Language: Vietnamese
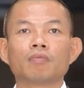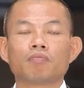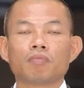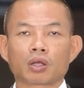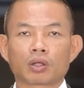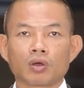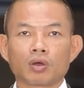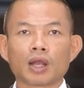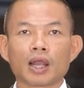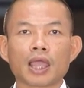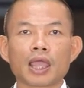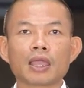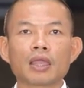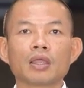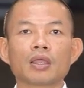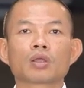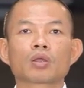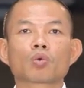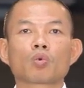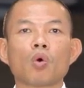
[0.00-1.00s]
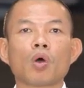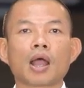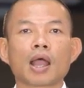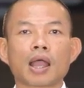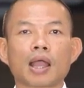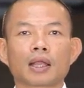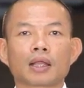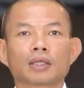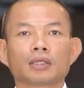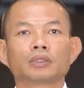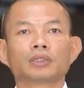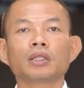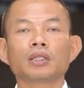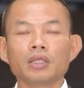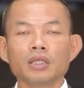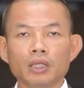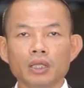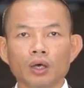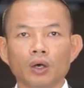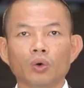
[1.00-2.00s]
mà có lẽ qua
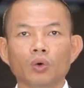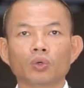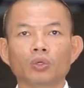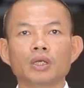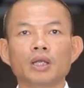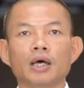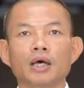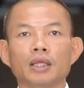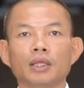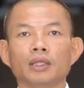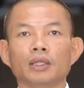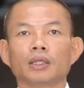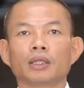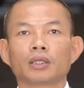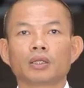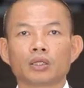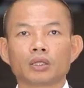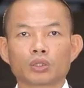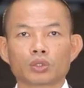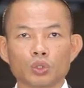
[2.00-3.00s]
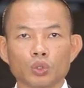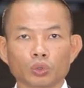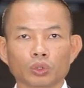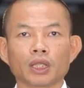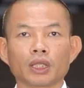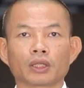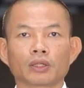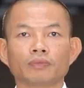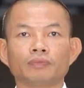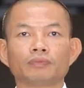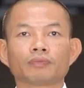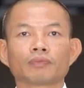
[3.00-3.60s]
rất nhiều đời chủ tịch,